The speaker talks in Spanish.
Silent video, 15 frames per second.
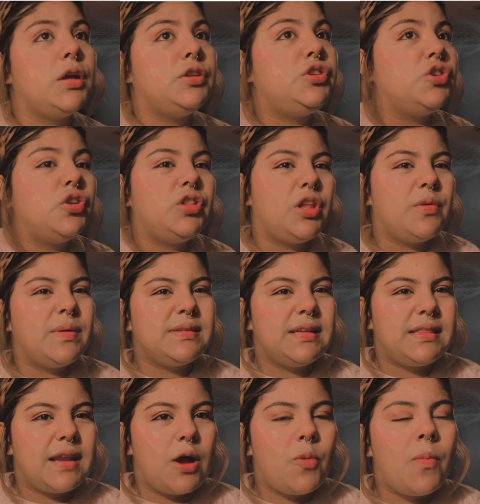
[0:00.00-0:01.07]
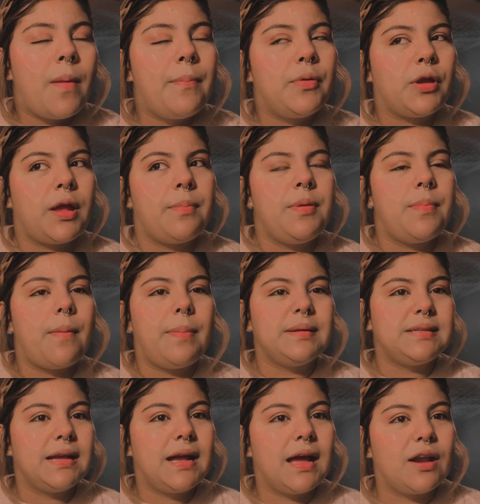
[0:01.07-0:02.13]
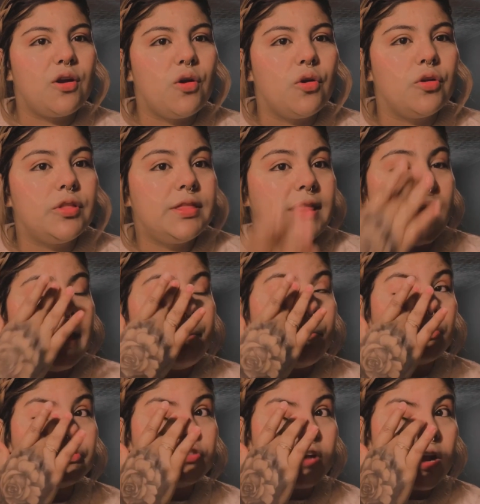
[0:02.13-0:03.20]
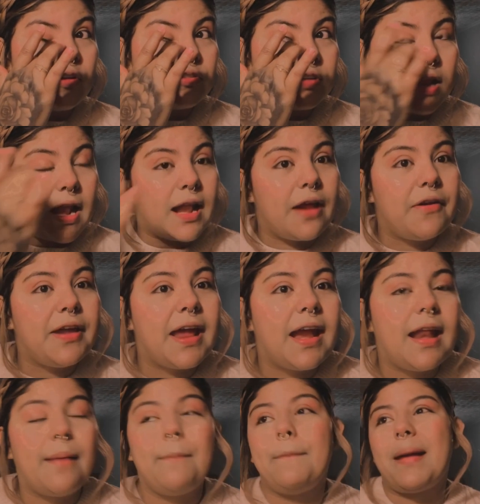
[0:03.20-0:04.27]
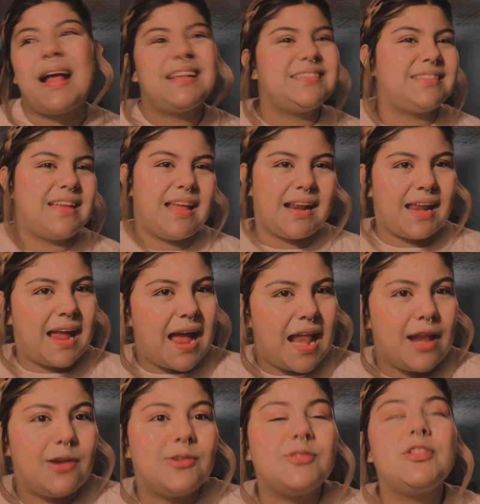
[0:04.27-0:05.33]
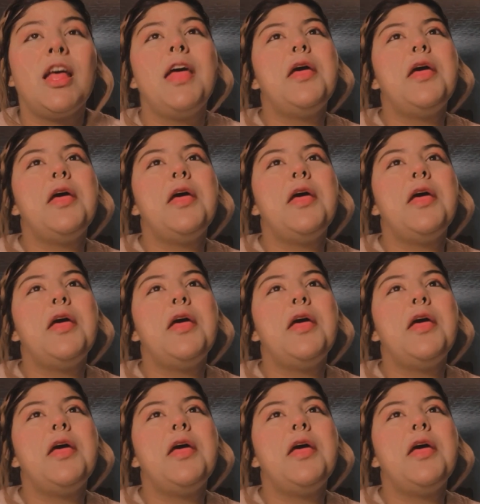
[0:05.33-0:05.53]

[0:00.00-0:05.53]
Yo no tengo ese trauma porque mi papá se encargó de mostrarnos que la Navidad era más que regalos,